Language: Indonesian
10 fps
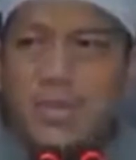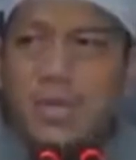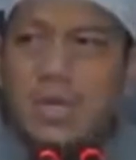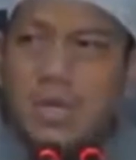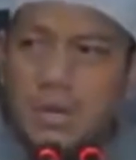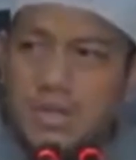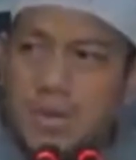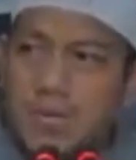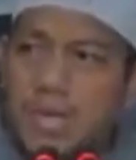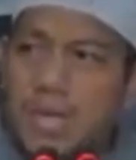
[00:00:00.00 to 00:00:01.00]
itu engkau
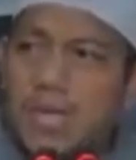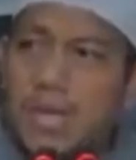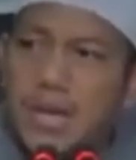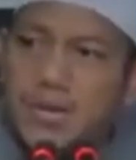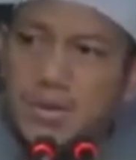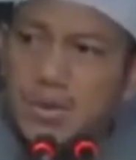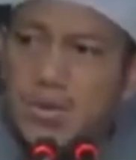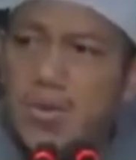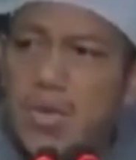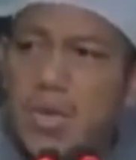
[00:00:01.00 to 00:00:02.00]
sampaikan aku
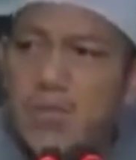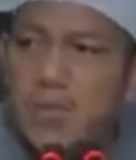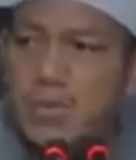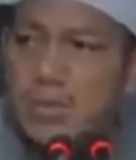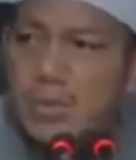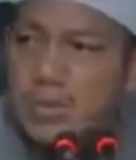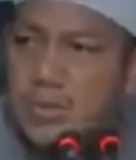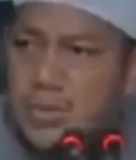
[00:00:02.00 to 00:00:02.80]
ke surgamu.